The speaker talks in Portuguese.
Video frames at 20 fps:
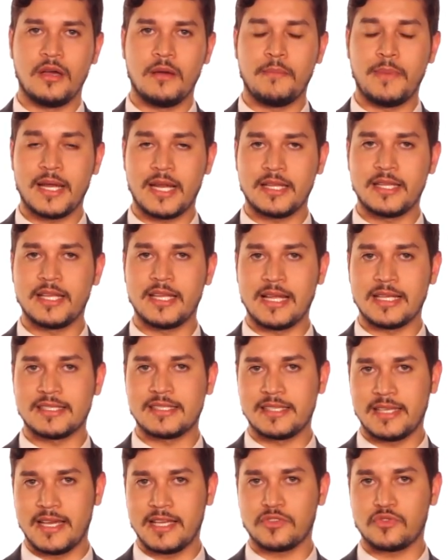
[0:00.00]
para ter
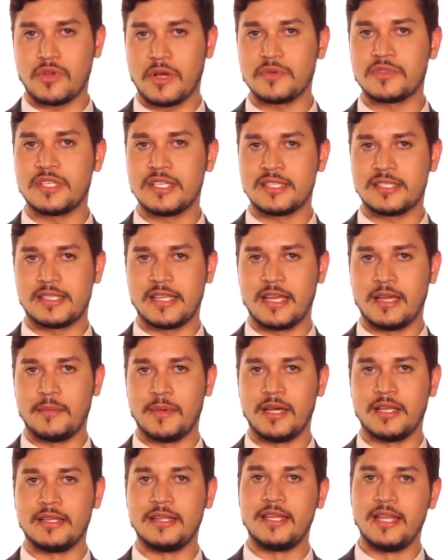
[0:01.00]
acesso ao
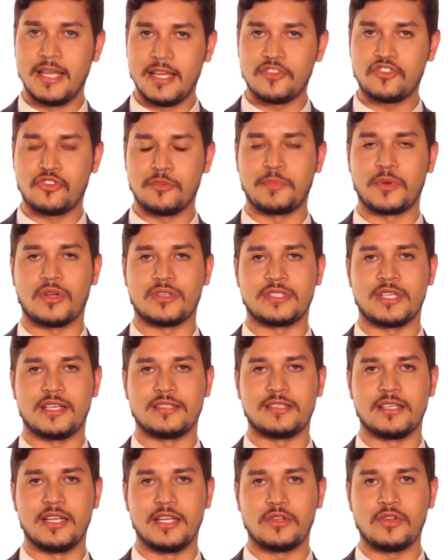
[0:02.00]
sistema deste
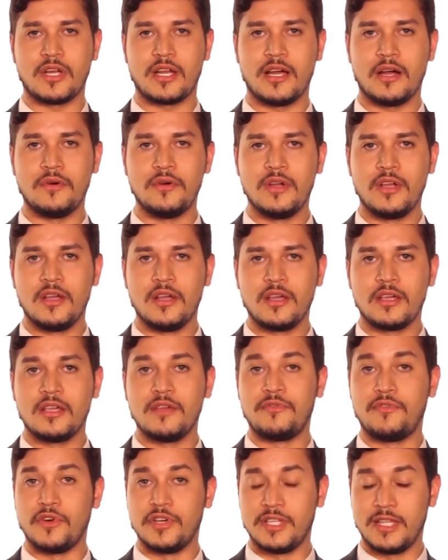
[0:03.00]
processo eleitoral, que
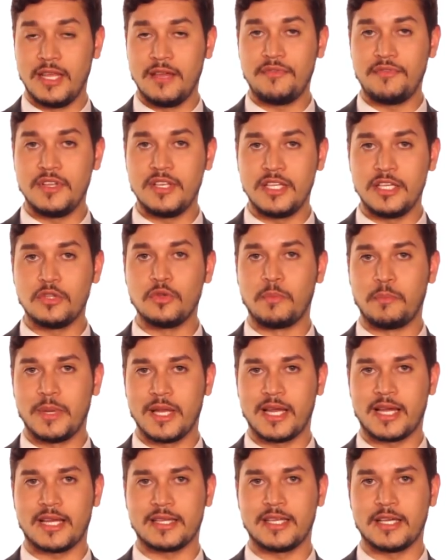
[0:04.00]
foi definido
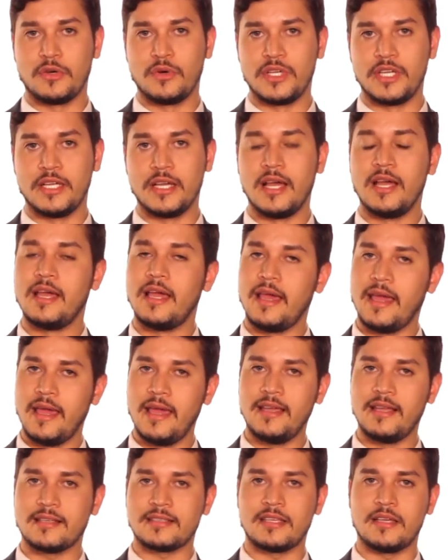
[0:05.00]
pela categoria
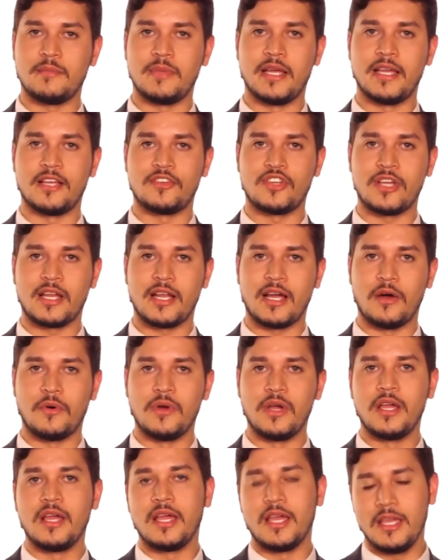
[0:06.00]
em Assembleia Geral
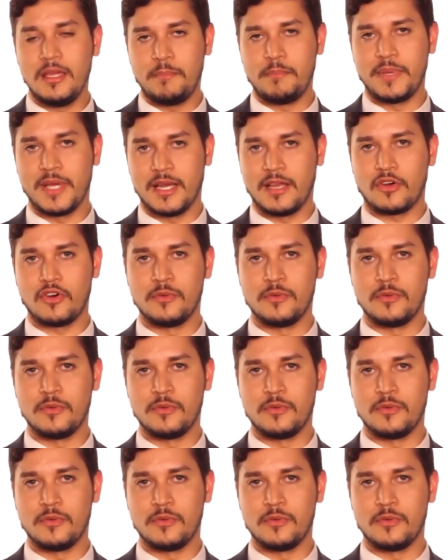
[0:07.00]
e pela